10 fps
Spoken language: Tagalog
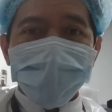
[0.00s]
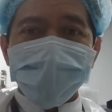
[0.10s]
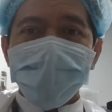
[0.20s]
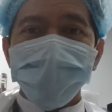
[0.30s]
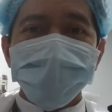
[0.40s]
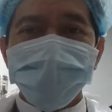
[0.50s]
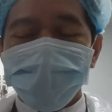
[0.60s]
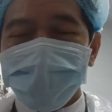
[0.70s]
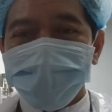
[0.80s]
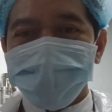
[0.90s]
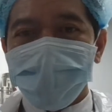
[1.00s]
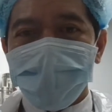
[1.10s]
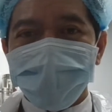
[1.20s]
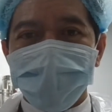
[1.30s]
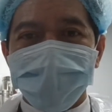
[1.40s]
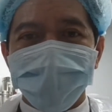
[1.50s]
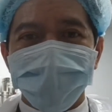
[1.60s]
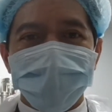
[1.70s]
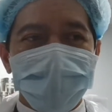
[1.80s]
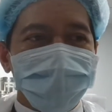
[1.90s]
Pagkatapos ng coffee shop namin,
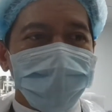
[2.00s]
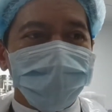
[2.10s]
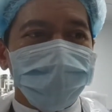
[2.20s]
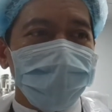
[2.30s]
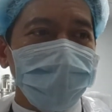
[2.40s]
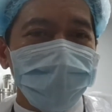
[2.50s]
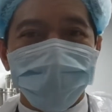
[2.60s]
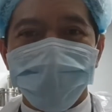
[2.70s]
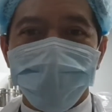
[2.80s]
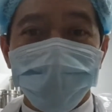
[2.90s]
yun, kapag ano ko,